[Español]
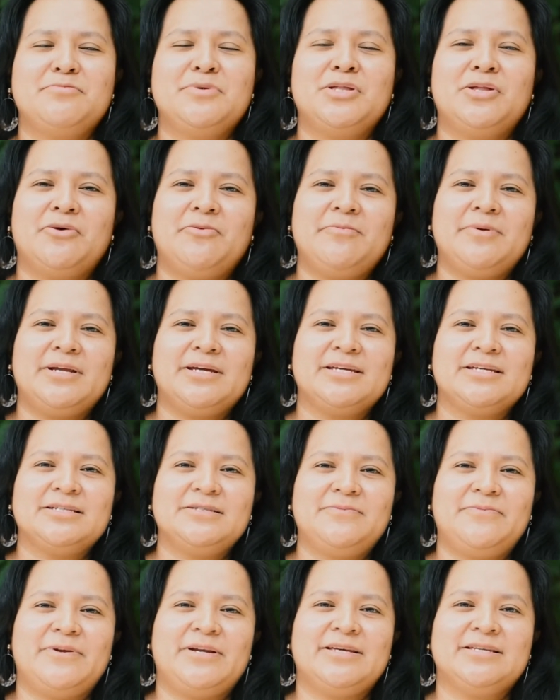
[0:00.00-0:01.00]
Mi nombre
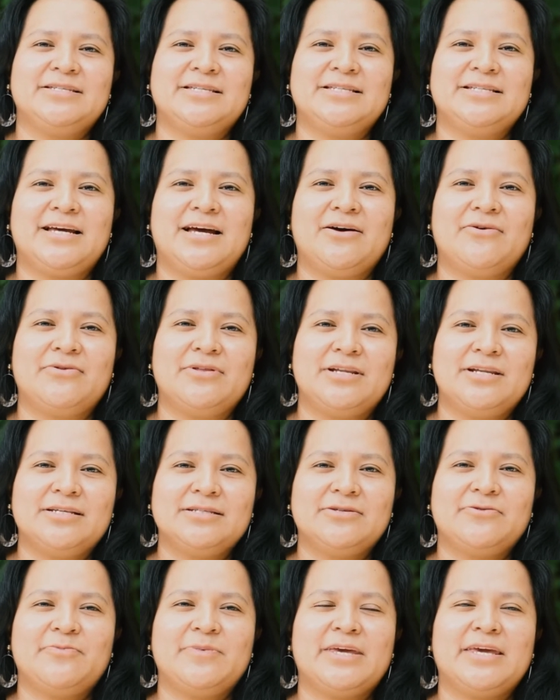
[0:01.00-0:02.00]
es Francisca
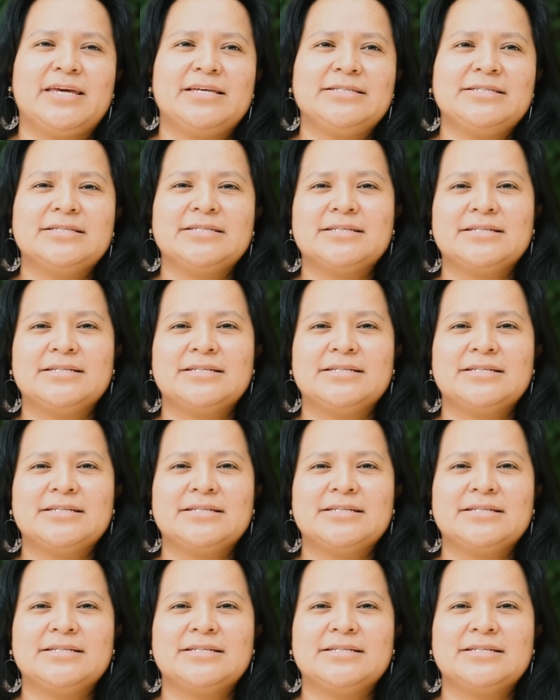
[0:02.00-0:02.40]
Godínez Domínguez.